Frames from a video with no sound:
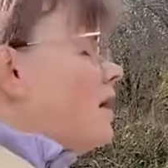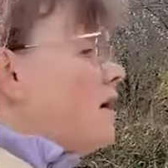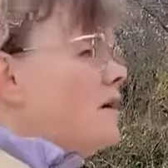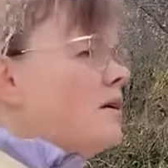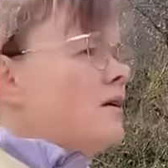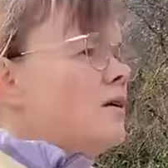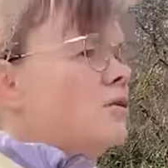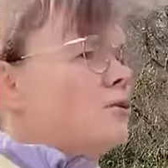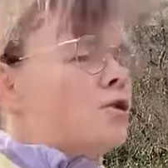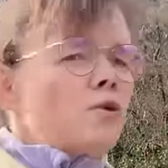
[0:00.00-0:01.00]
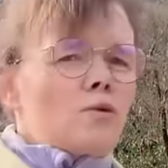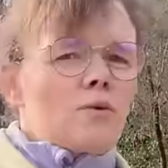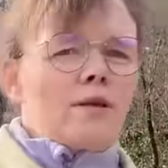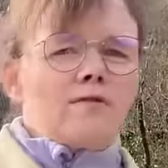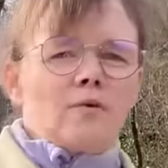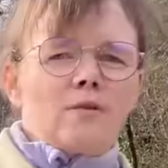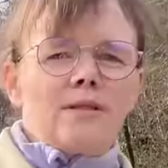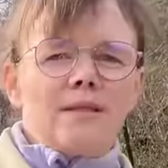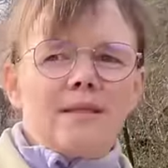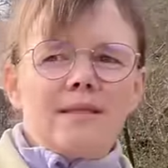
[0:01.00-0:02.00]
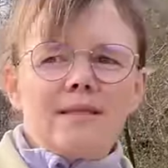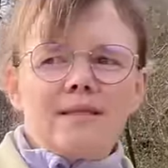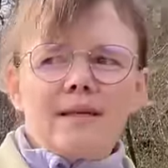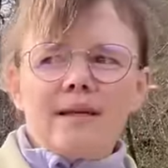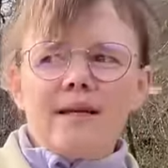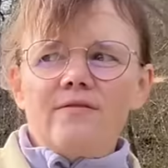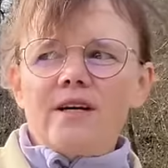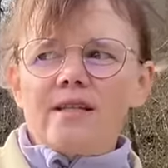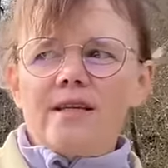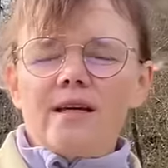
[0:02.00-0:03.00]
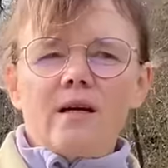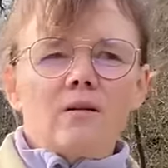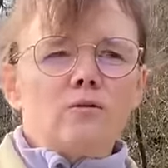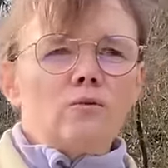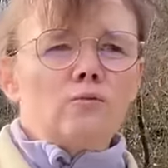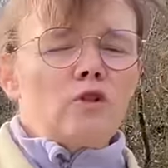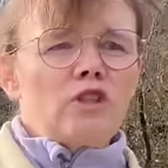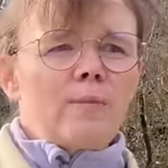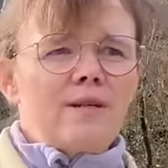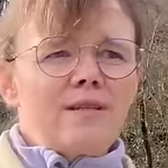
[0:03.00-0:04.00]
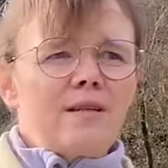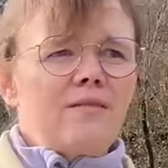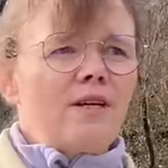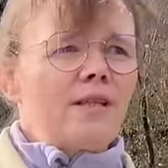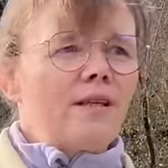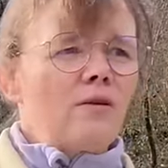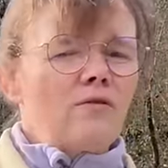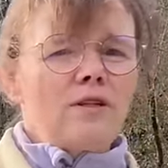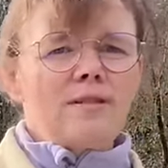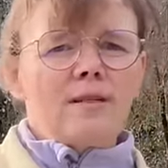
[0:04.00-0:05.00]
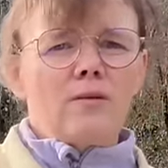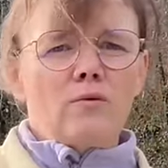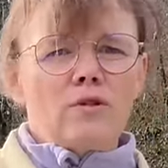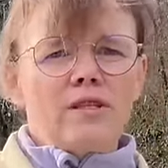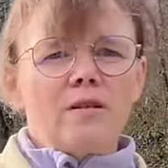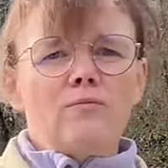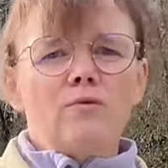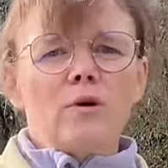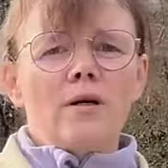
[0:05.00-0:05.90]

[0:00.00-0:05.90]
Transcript: euh, une chose qu'on a fait aussi, c'est que les Wagner, alors nous, moi j'appelle ça des Wagner, en fait c'est les haussettes 7